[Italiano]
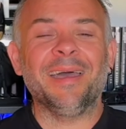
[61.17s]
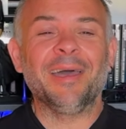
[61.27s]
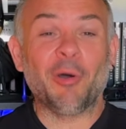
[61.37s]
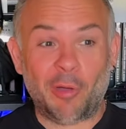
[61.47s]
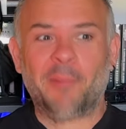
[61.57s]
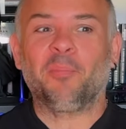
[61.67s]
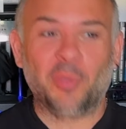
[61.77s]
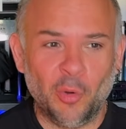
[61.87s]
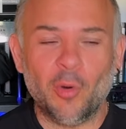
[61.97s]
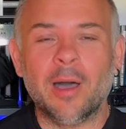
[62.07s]

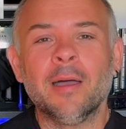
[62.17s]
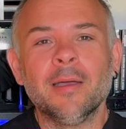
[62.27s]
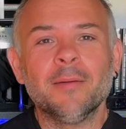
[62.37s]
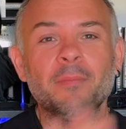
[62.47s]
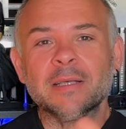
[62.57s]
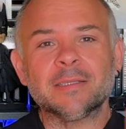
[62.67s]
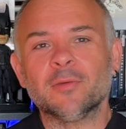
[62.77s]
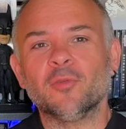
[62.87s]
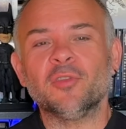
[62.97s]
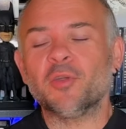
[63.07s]
oh, Basta,
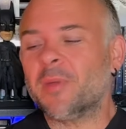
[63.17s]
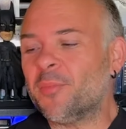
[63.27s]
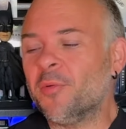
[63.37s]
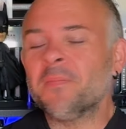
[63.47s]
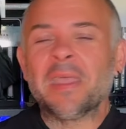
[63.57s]
non lo dirò mai più.